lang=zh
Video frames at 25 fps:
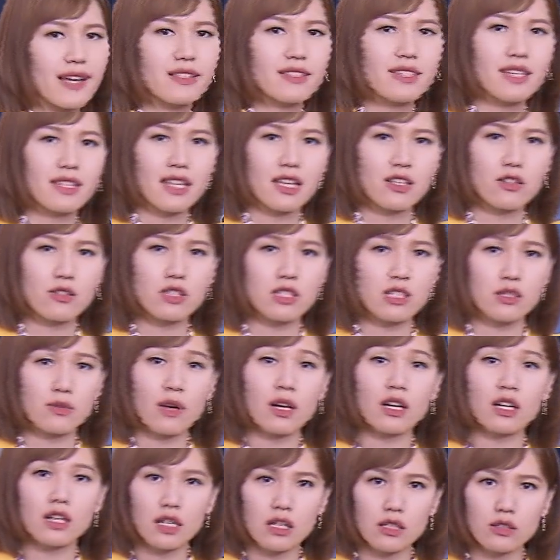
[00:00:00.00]
的很简单，就希
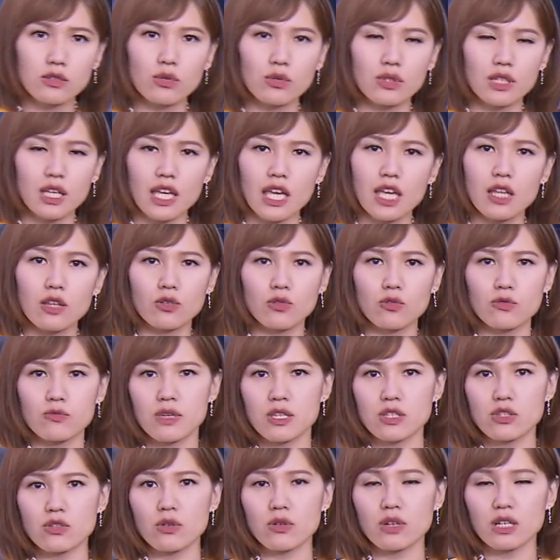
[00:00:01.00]
望更多的印度
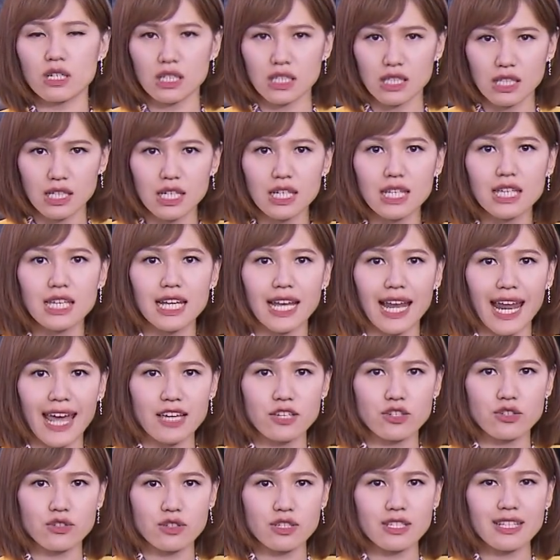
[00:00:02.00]
民众可以
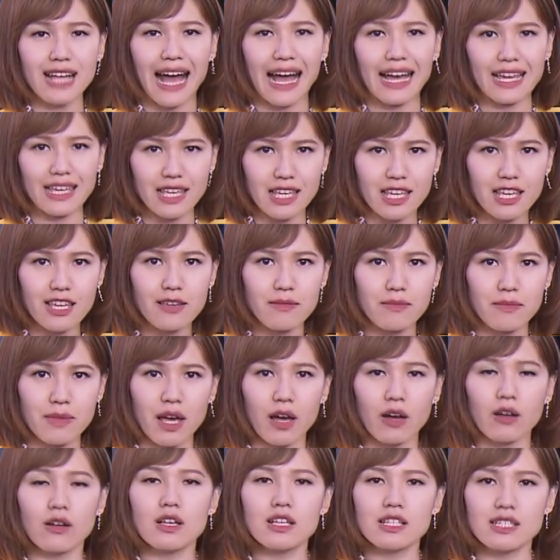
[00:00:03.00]
来施打。疫
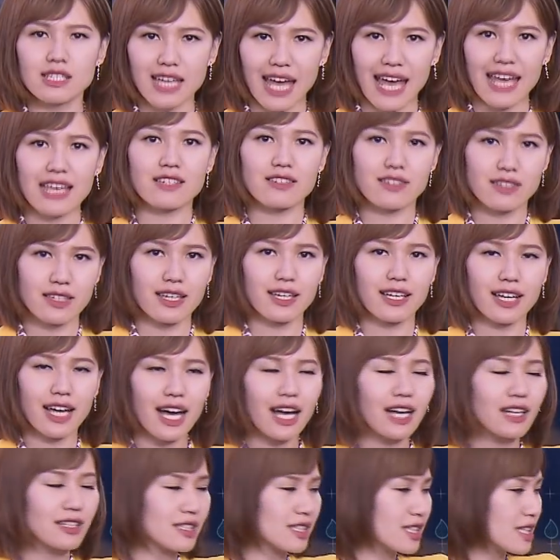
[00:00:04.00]
苗产生
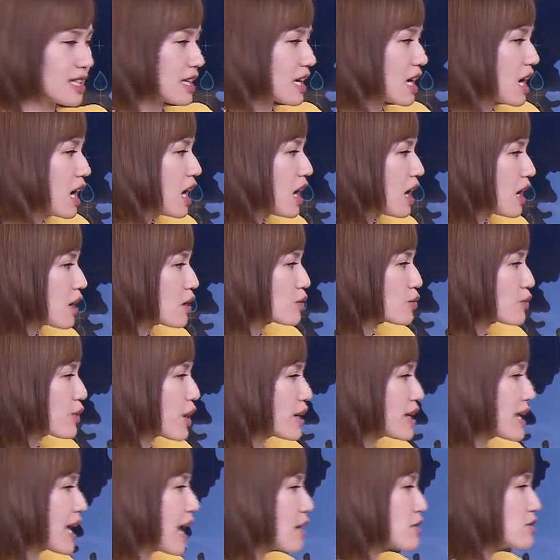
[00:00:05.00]
抗体，而五
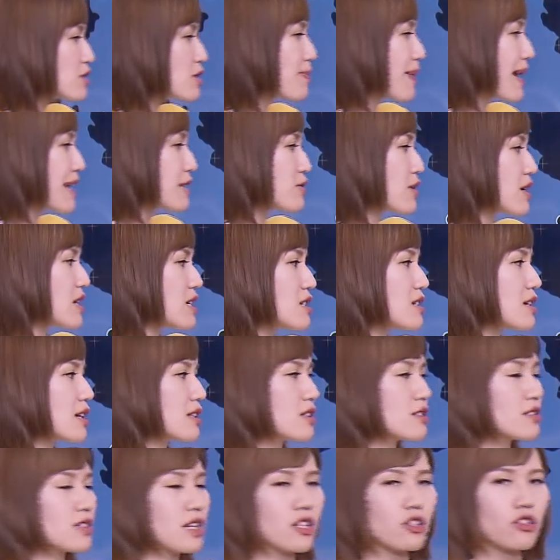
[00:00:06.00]
月一号，十八岁以
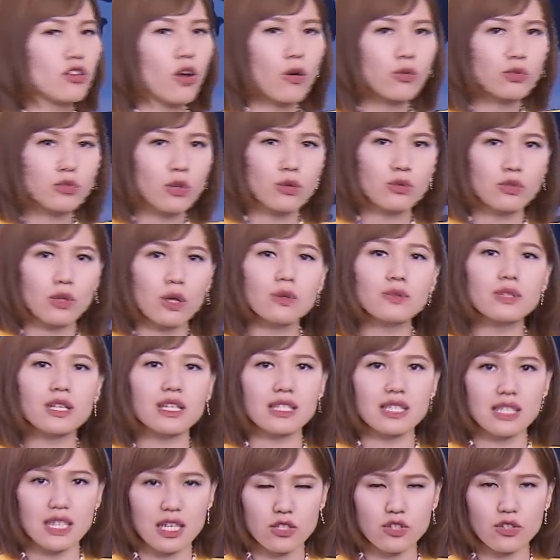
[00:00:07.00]
上的人通通都
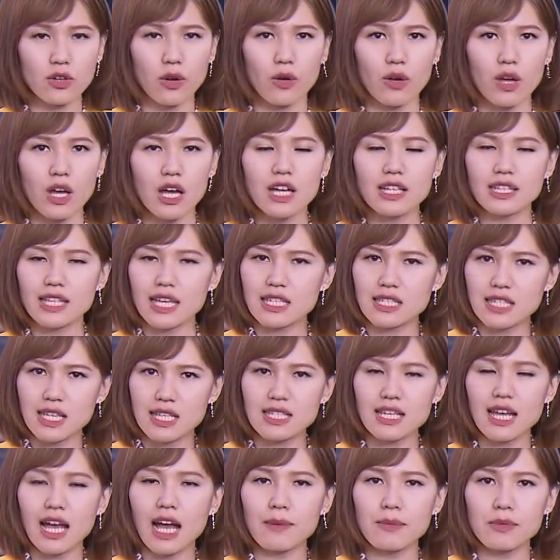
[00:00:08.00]
能接种。但
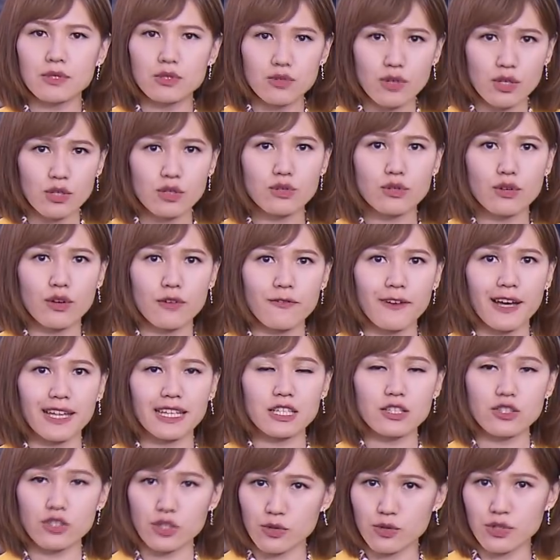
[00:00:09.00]
现在他们最缺乏
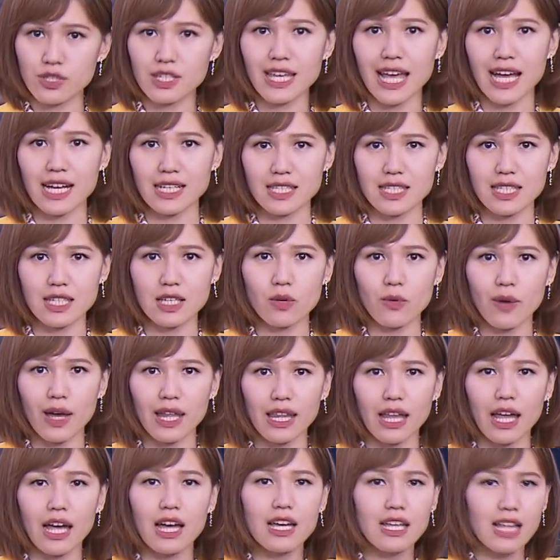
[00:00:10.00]
的就是氧气
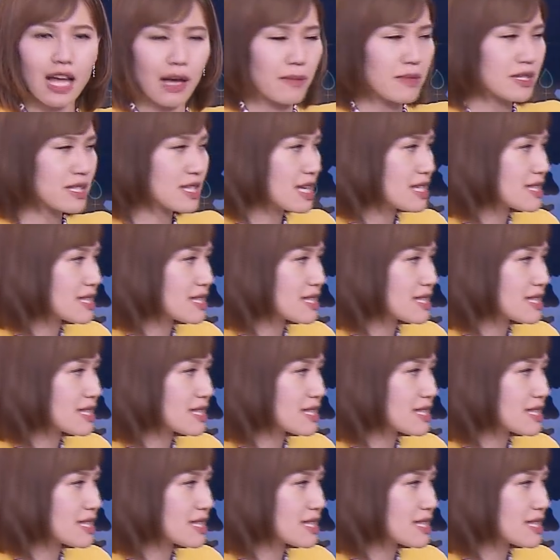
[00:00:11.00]
罐了。他